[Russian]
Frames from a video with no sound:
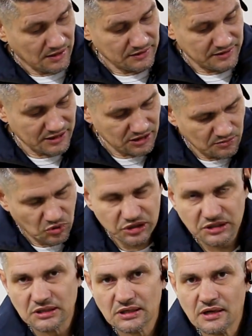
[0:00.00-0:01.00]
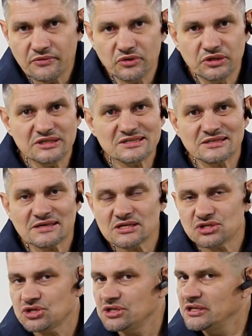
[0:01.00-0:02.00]
Данному антигравию не
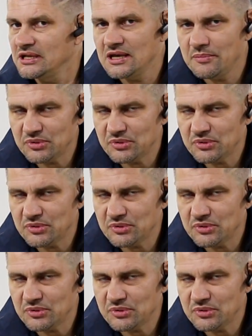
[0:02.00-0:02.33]
страшен ни